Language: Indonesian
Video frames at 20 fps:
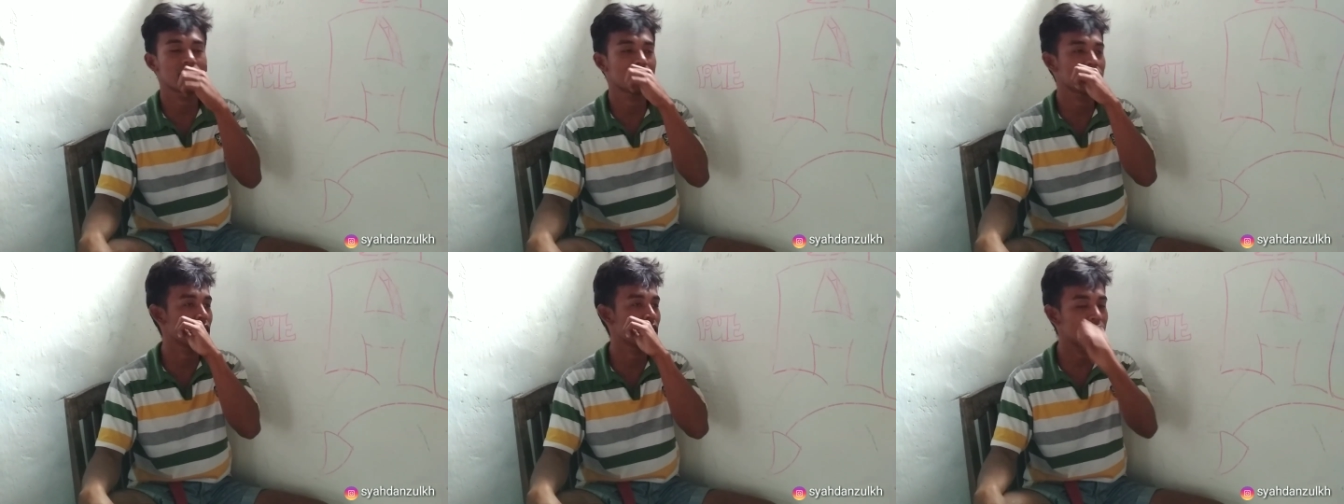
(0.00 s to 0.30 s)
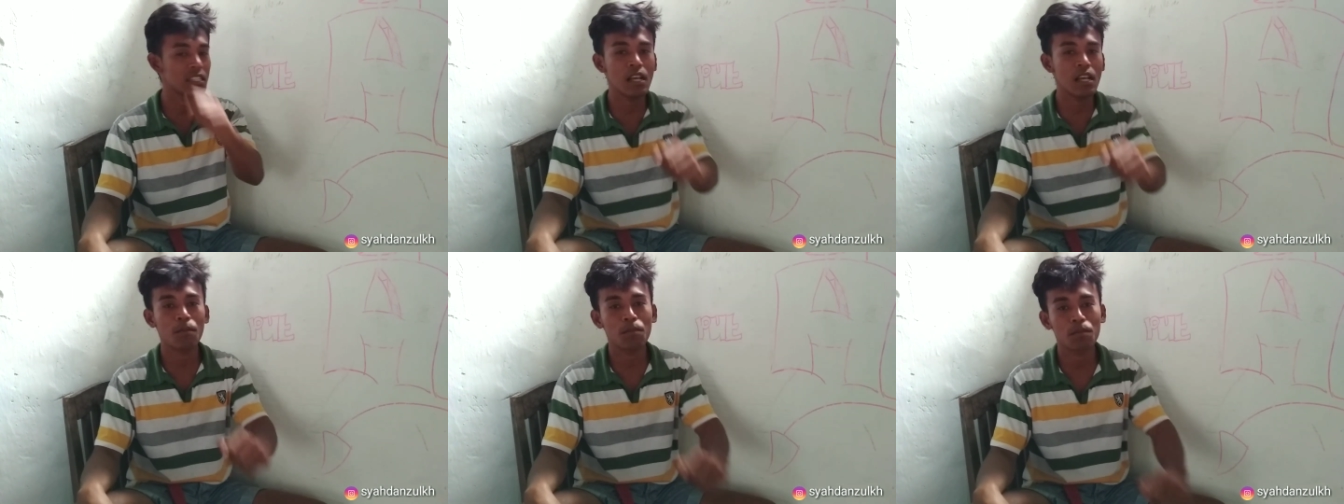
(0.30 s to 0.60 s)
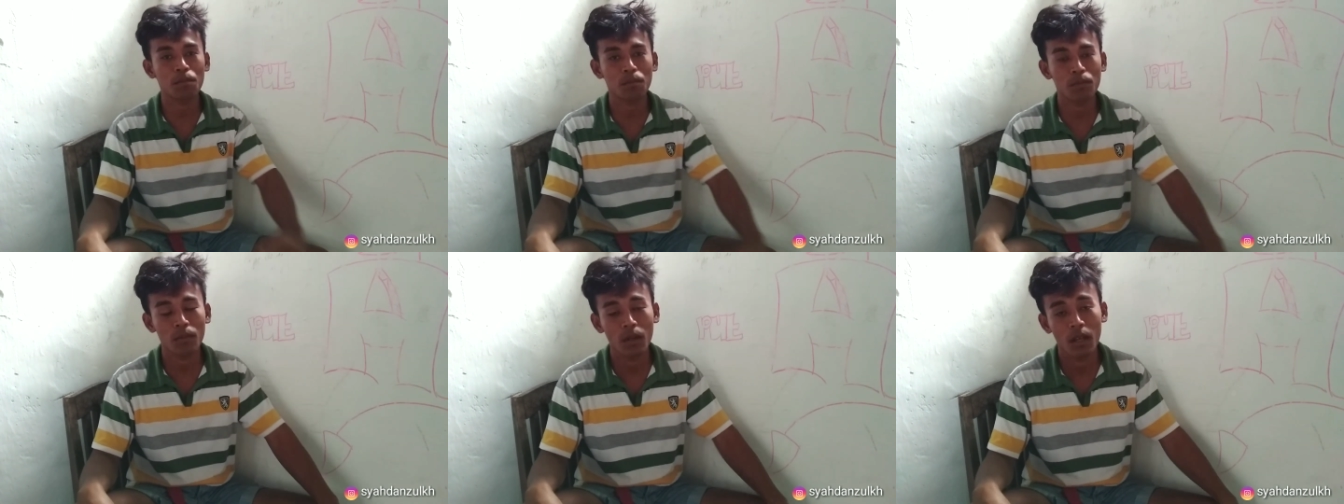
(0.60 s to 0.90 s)
setiap
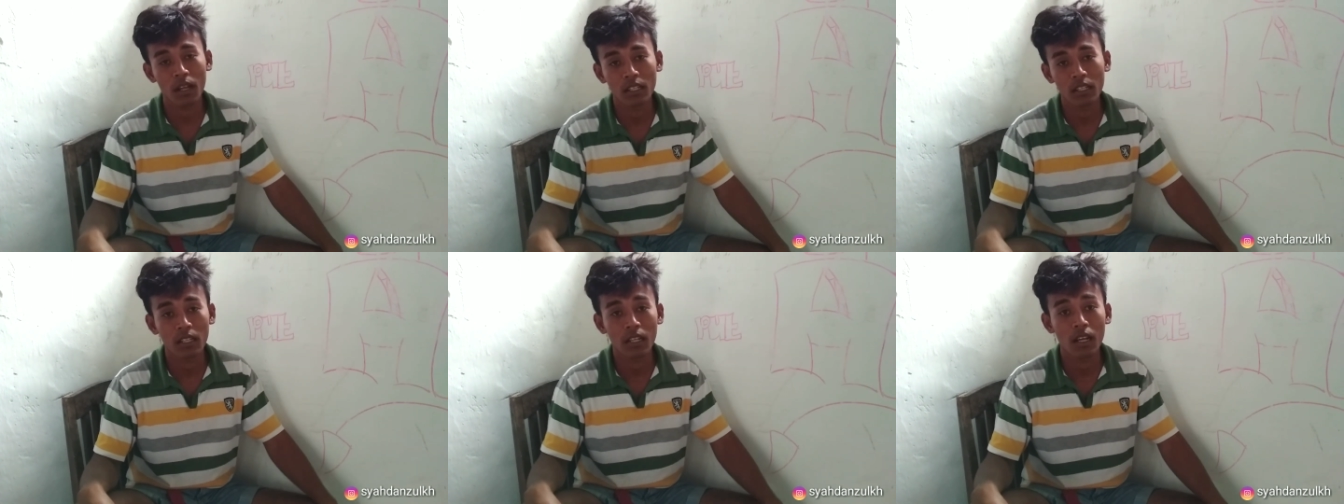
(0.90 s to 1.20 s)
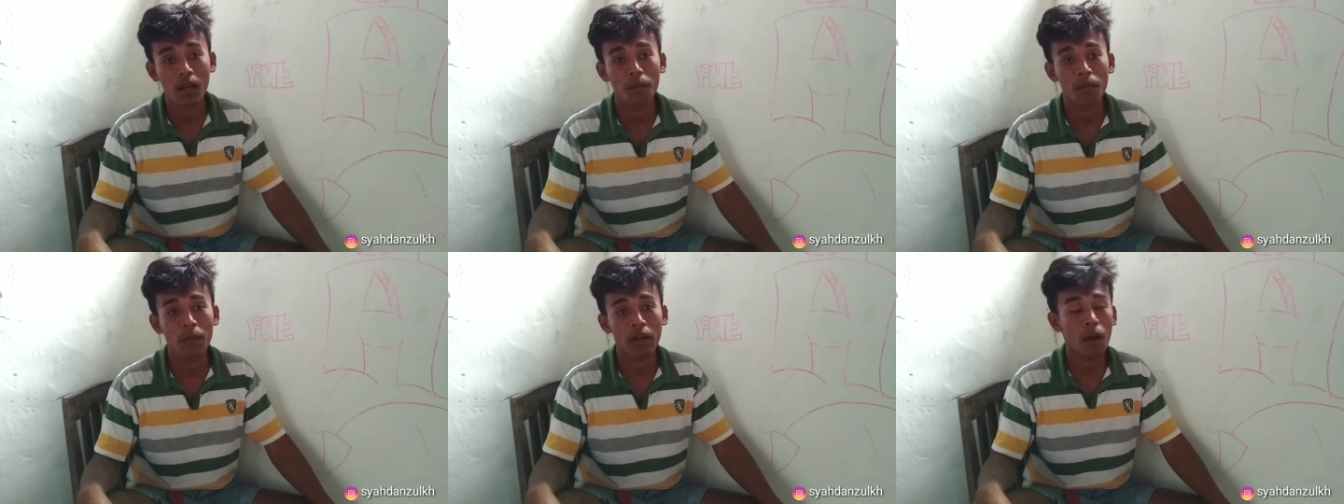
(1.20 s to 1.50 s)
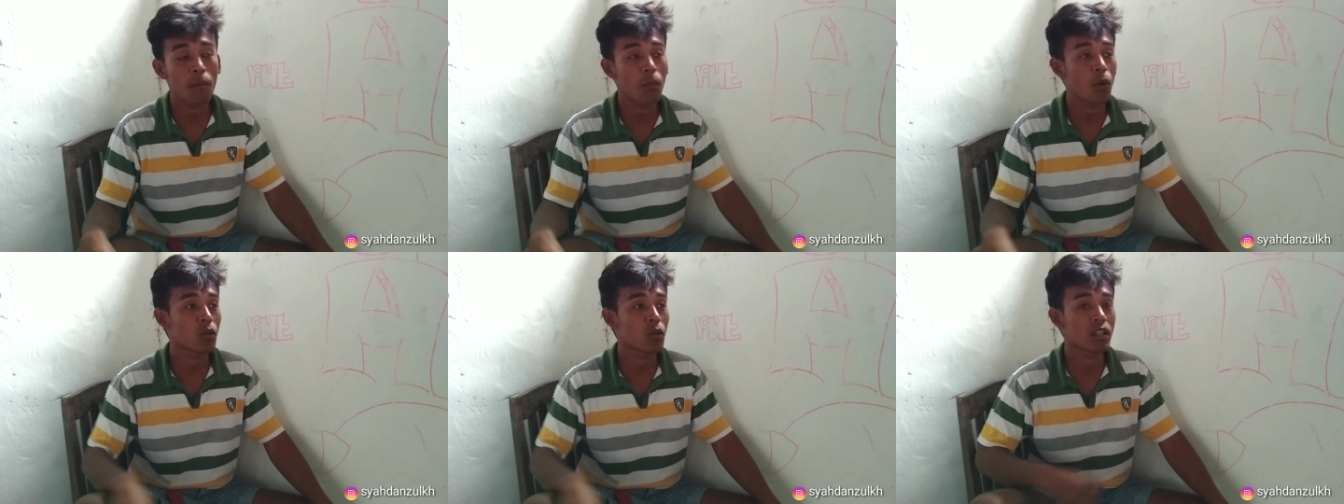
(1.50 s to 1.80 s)

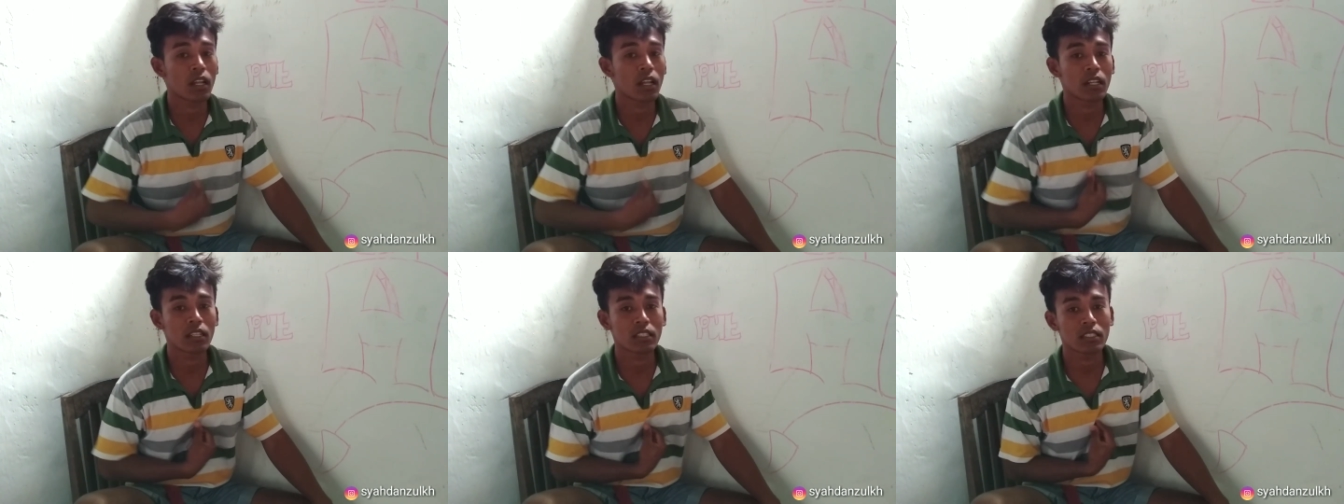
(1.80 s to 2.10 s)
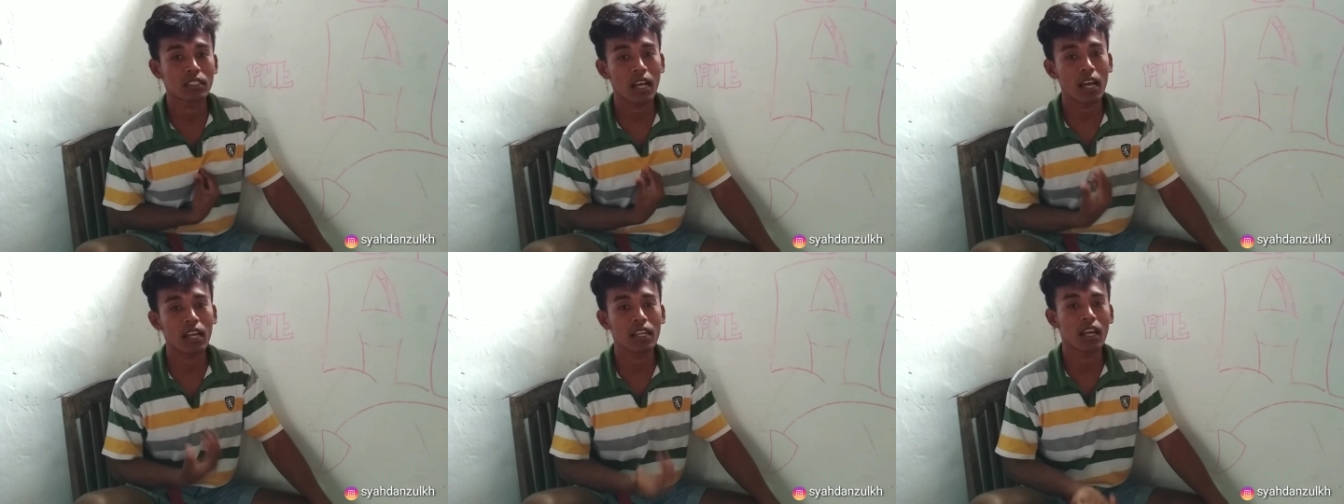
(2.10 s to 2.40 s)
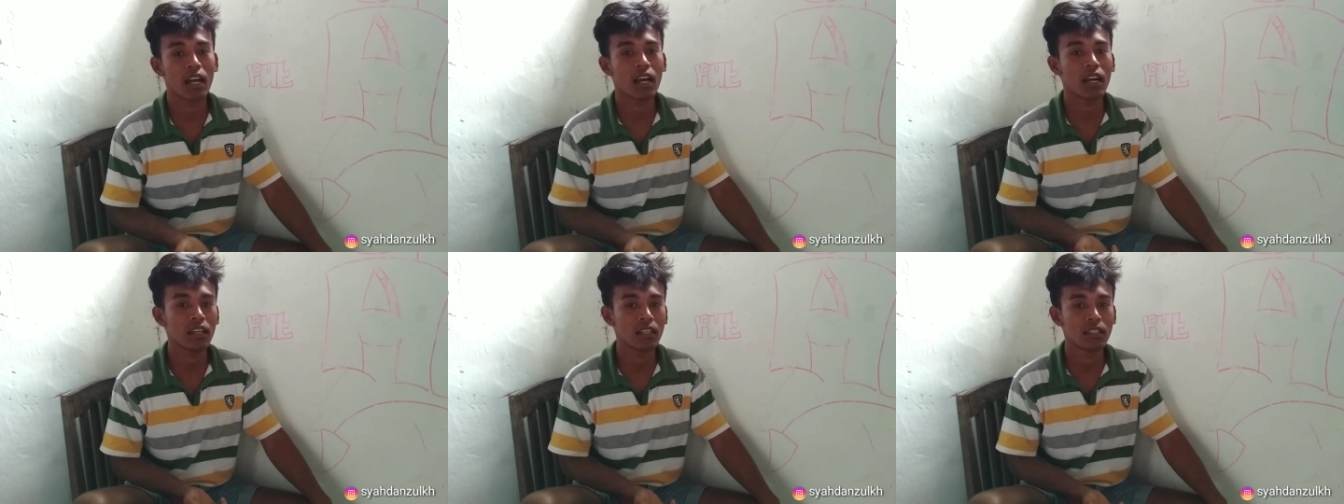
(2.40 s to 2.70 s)
penguploadan
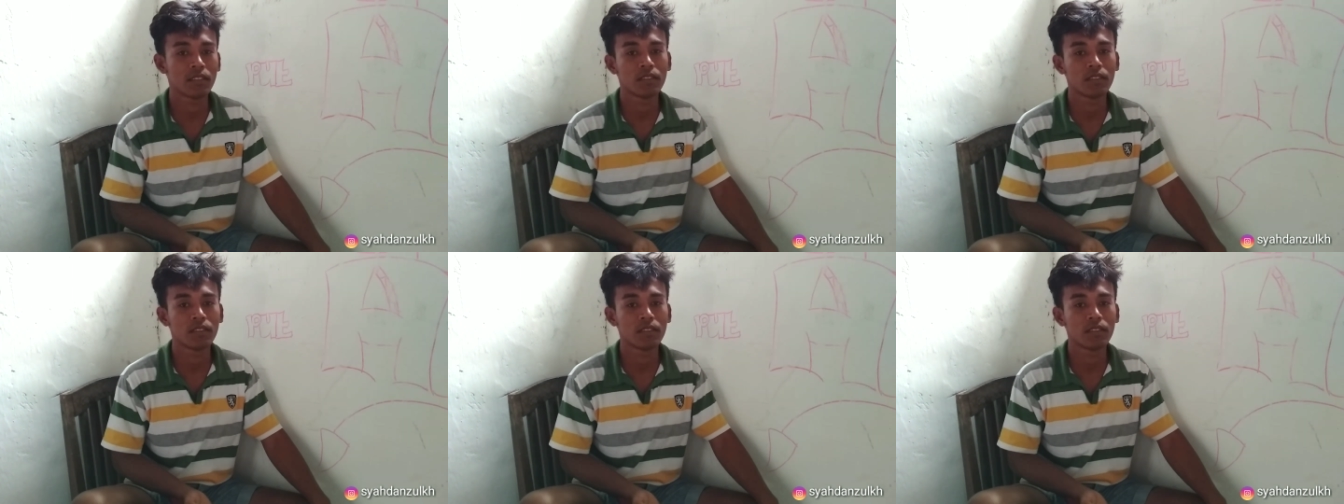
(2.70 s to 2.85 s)
saya